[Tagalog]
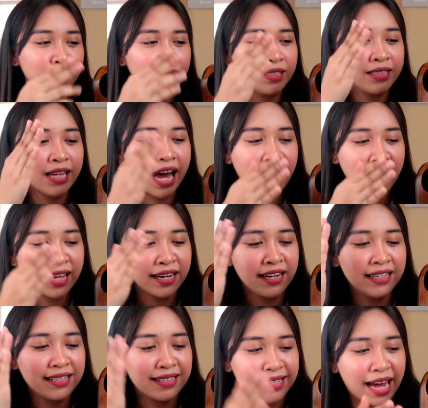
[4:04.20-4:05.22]

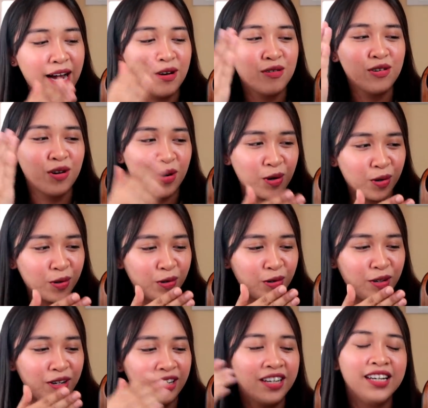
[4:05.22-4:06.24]
Side sound
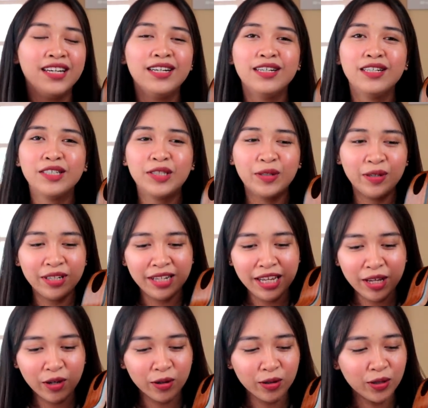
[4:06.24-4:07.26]
hole. So,
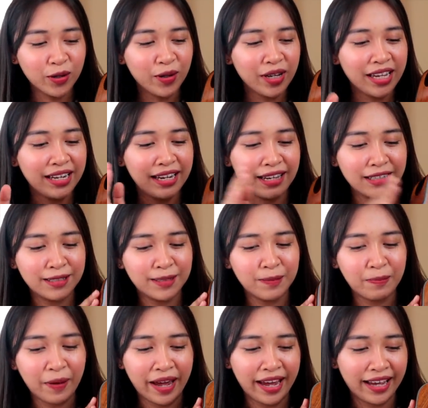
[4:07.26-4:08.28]
hindi ko to
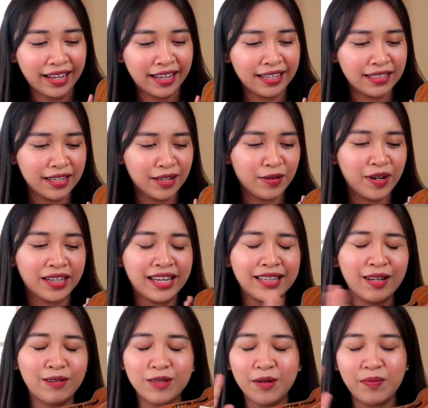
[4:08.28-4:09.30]
in-expect. Kasi yung
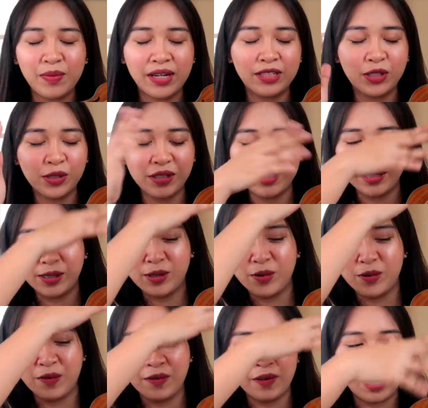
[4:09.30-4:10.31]
nakita ko sa picture is
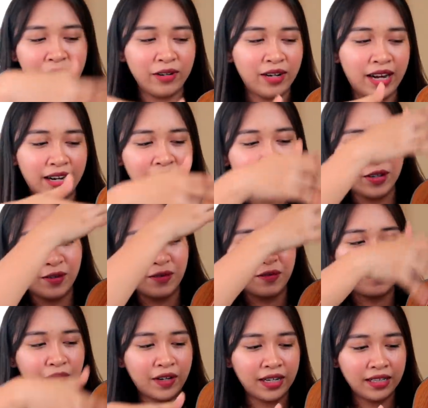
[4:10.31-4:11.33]
yung, ano lang, yung
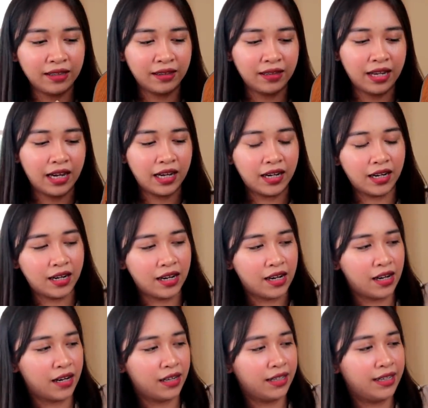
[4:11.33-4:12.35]
front
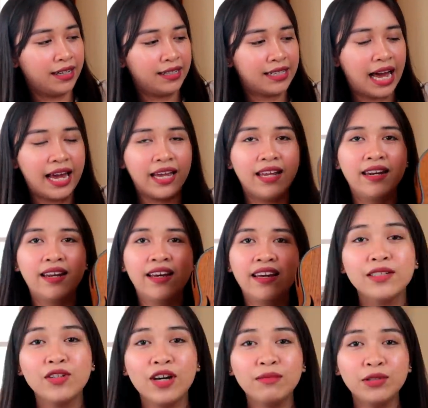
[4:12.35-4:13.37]
uh, design.
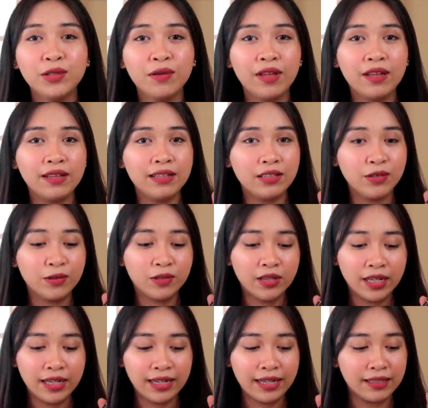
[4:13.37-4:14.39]
So, I'm sure that this
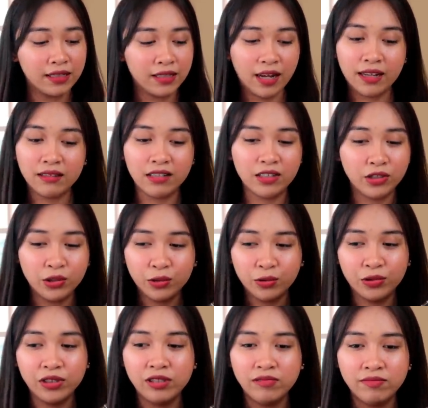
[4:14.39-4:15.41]
ukulele is not in
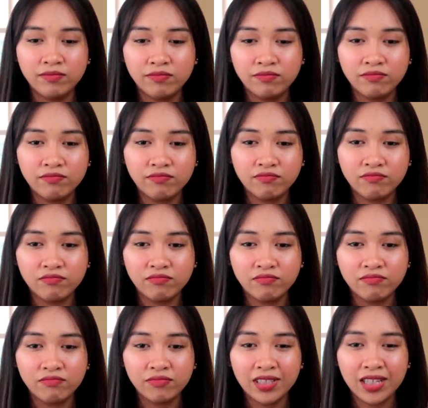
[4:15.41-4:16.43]
tune.
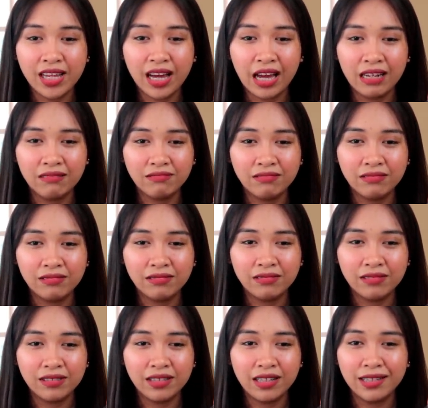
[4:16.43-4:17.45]
Yan.
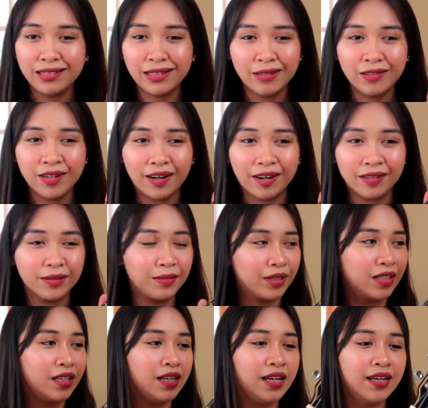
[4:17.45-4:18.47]
It sounds
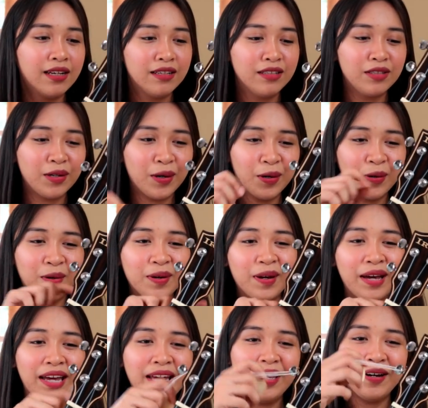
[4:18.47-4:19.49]
horrible. So,
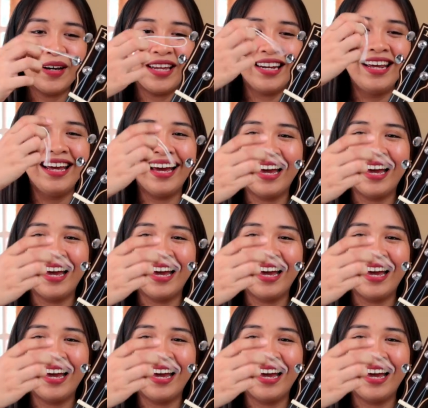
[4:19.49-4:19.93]
ayun.